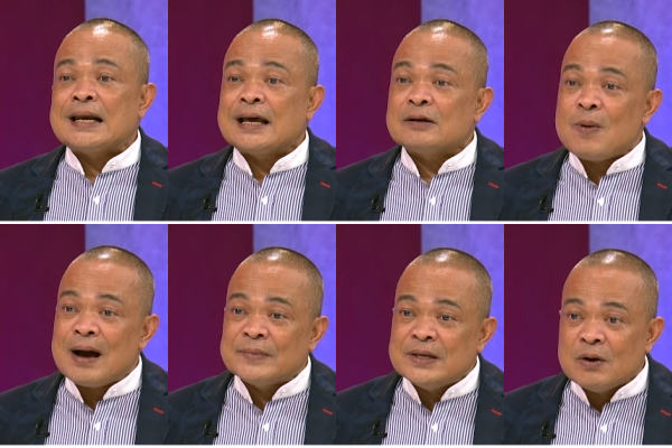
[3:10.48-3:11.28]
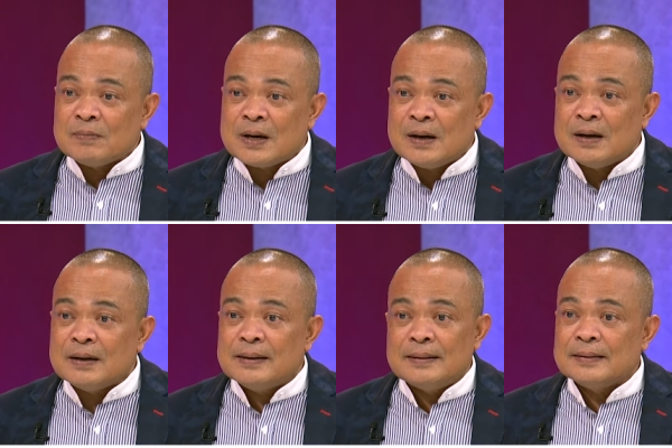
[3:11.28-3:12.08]
คะแนนความนิยมก็
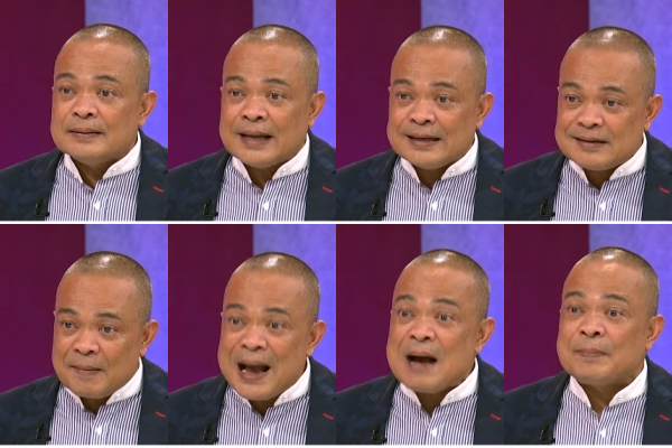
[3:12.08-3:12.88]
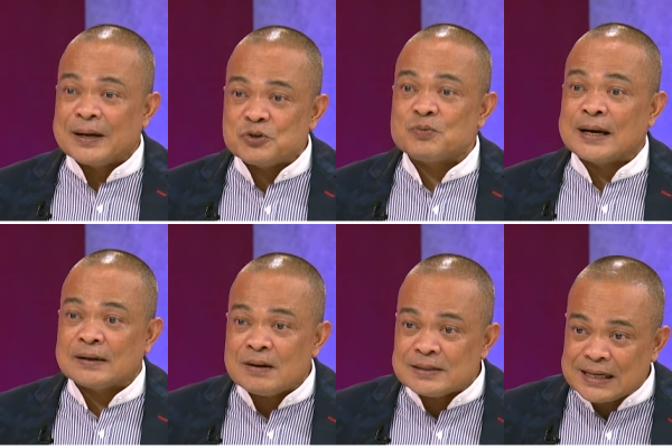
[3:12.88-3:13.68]
ในสภาพปัจจุบั
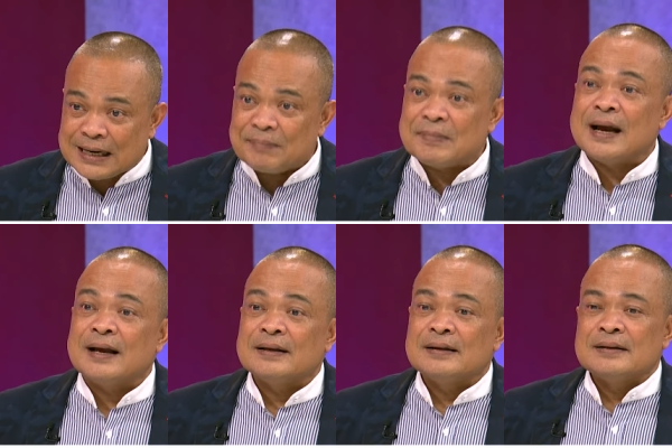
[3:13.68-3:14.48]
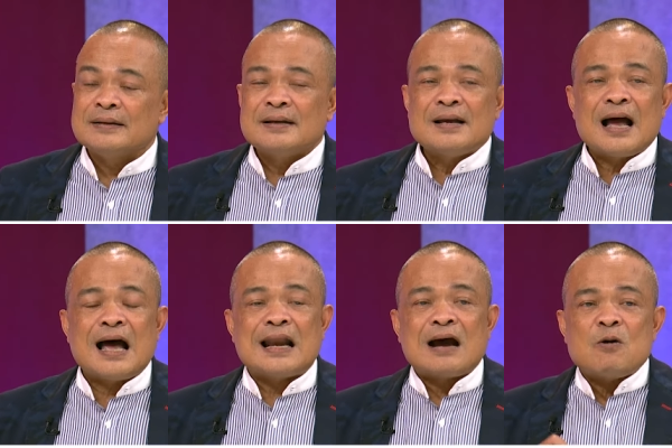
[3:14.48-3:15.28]
นก็จะกลับมา
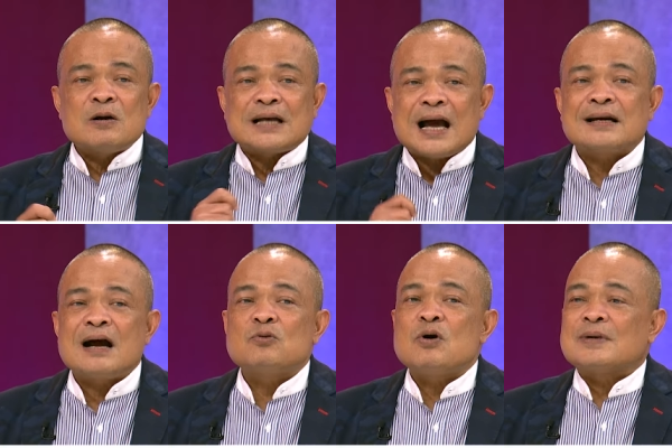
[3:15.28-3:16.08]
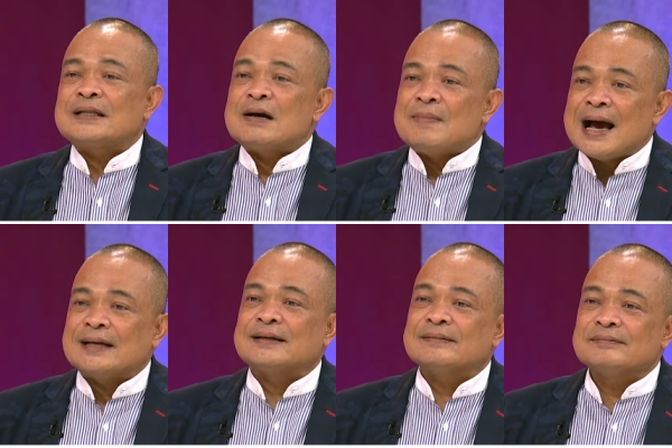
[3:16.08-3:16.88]
อนาคตการเข้าร่วมรัฐ
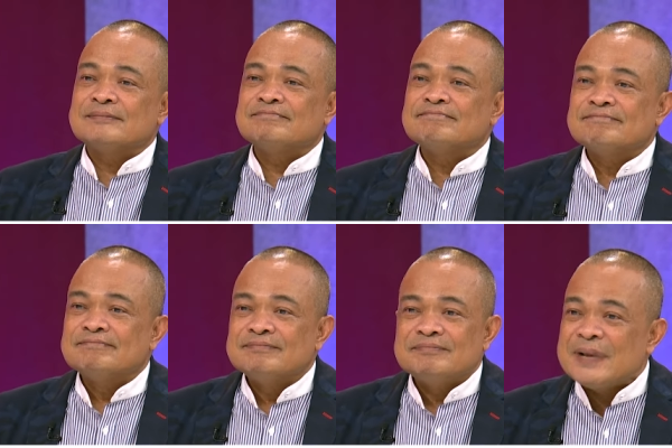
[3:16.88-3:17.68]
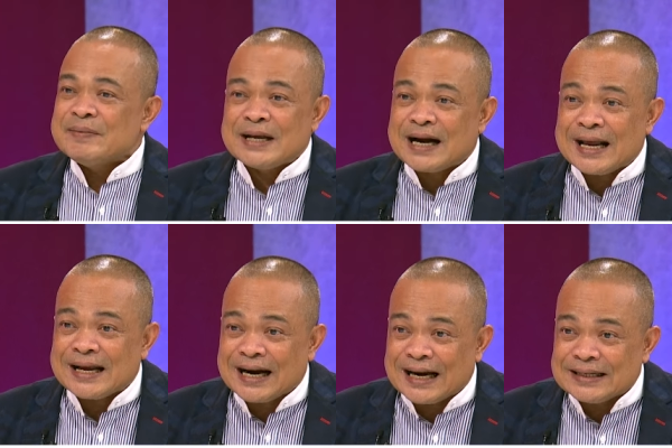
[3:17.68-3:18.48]
บาลเนี่ยไม่มีใคร
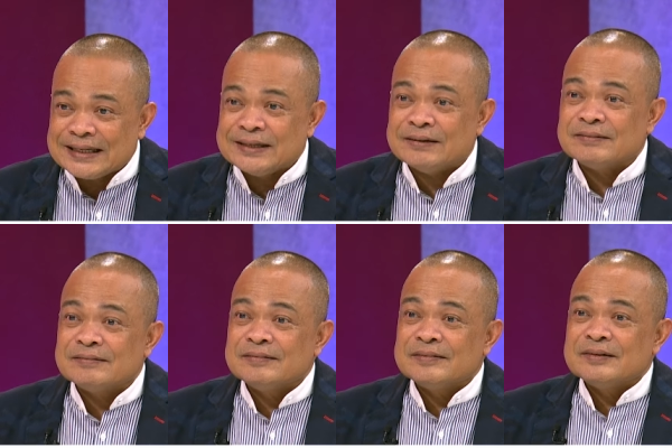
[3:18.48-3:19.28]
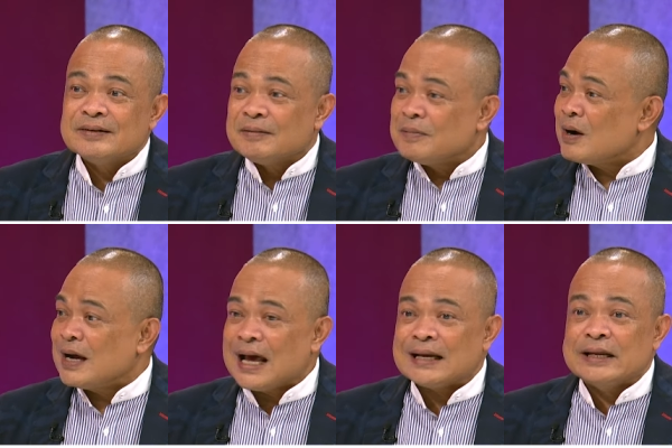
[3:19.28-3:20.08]
การันตีหรอกเพ
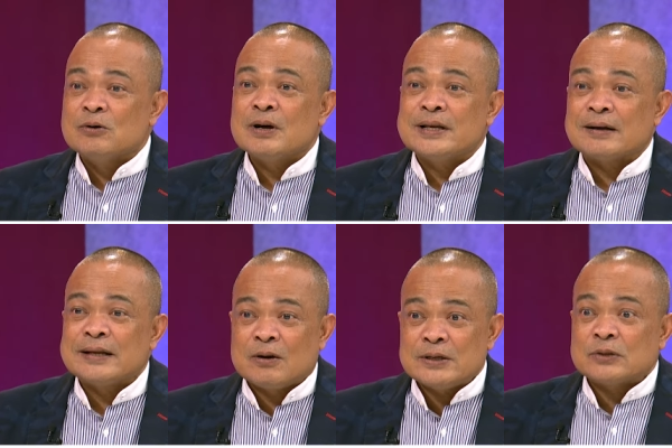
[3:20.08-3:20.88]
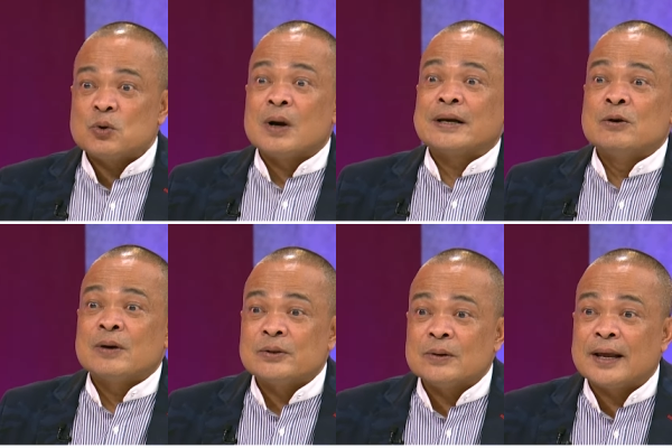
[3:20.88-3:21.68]
ราะขนาดดิวก็ยังนี่เขายังทวงดิ
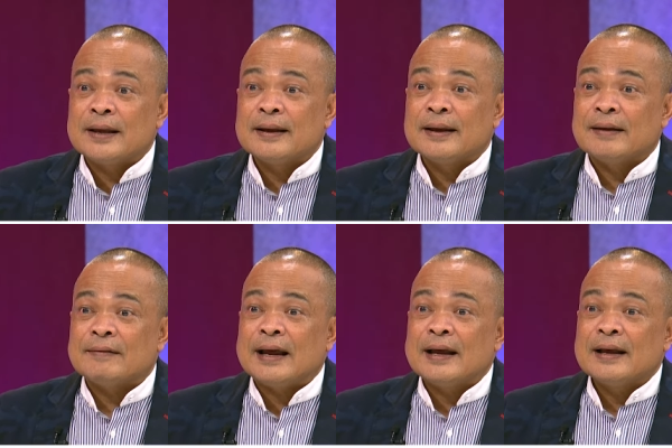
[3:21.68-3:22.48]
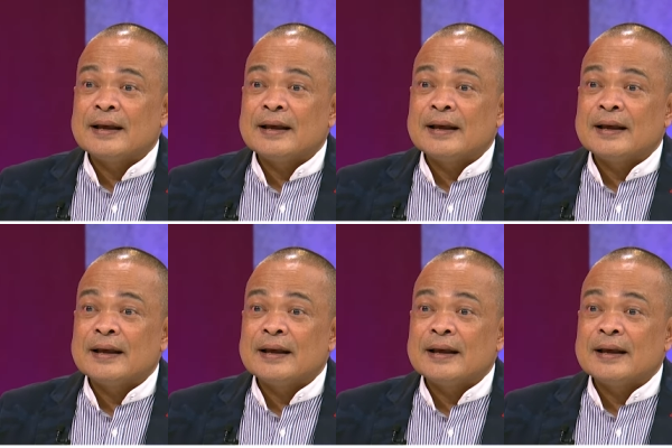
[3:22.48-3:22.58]
วกันอยู่เลยเห็นไหม